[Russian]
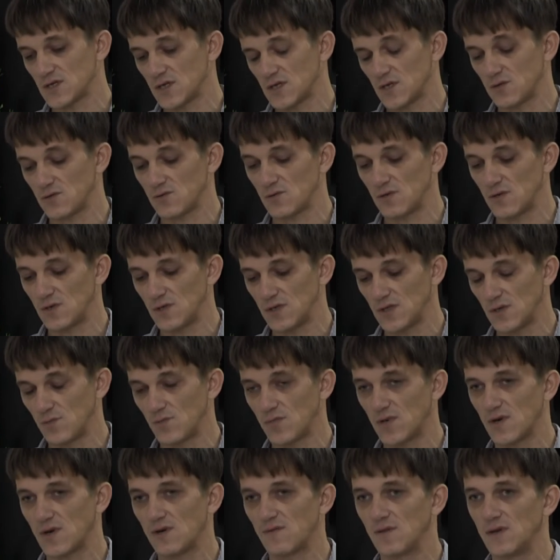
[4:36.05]
которые
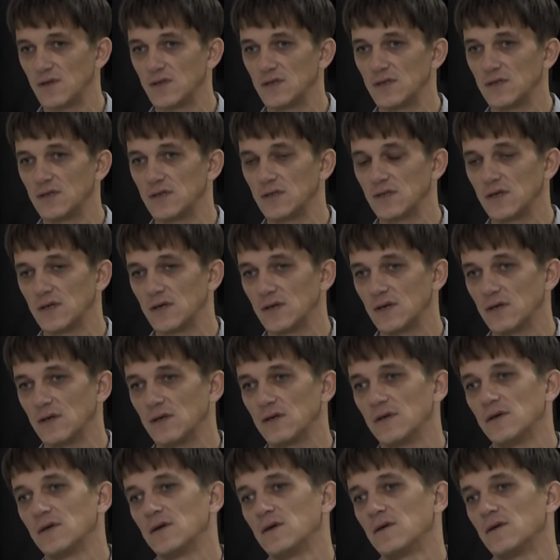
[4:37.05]
направлены на
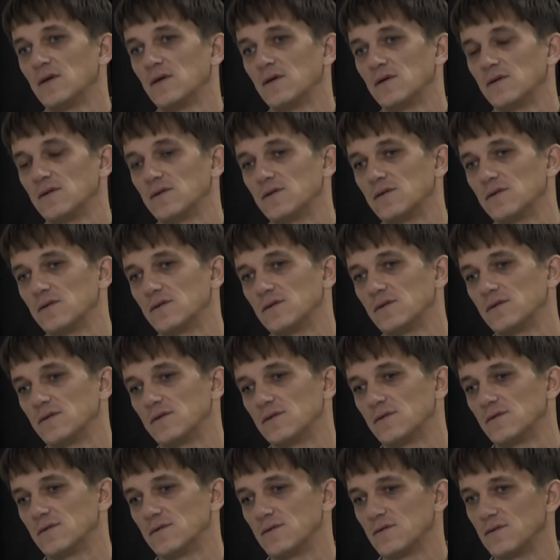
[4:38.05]

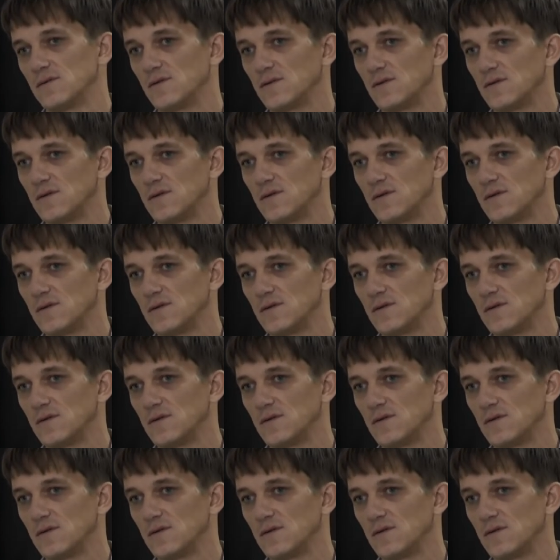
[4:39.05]
э,